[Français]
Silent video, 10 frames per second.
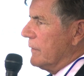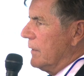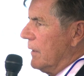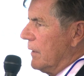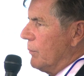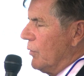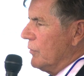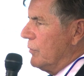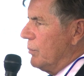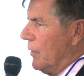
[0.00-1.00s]
c'est la réponse
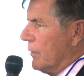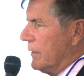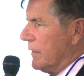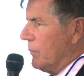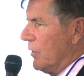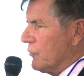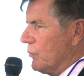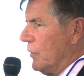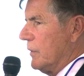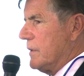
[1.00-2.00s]
du plan Orsec
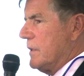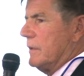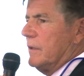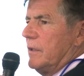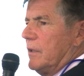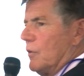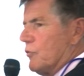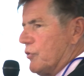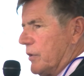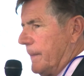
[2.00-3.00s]
hébergement qui s'était
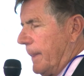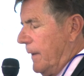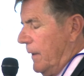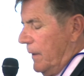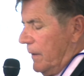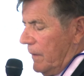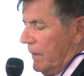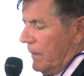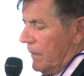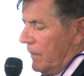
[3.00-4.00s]
déclenché
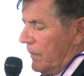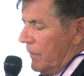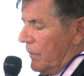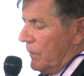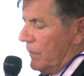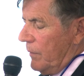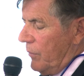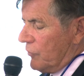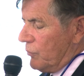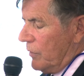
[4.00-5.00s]
euh,
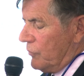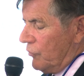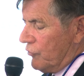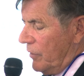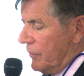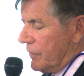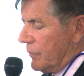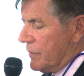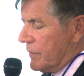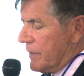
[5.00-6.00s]
d'hébergement d'urgence
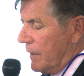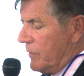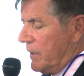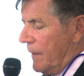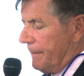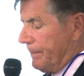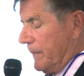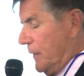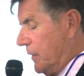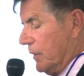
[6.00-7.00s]
ce samedi-là,
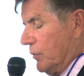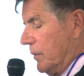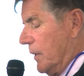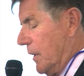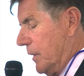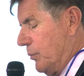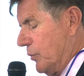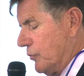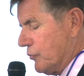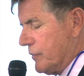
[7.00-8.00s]
et qui a donné la
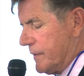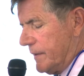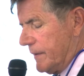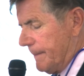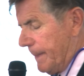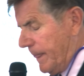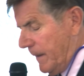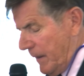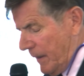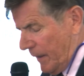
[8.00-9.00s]
réponse que je citais.
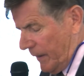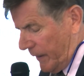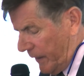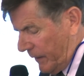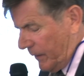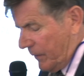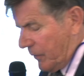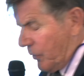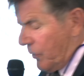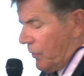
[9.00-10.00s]
Et
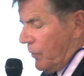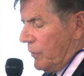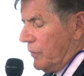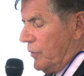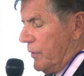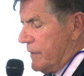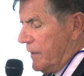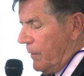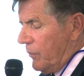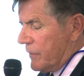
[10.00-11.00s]
euh,
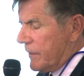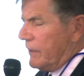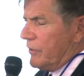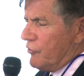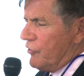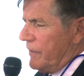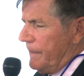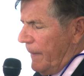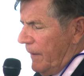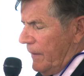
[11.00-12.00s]
deuxième
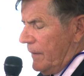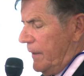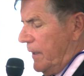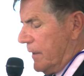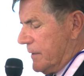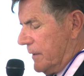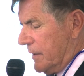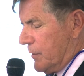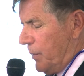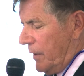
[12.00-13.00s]
stratégie, liée à cette
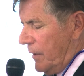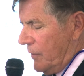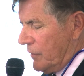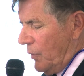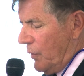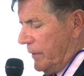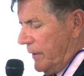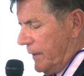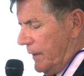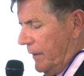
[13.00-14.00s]
expérience, on
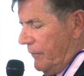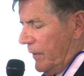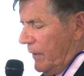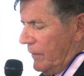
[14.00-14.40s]
est allé vers,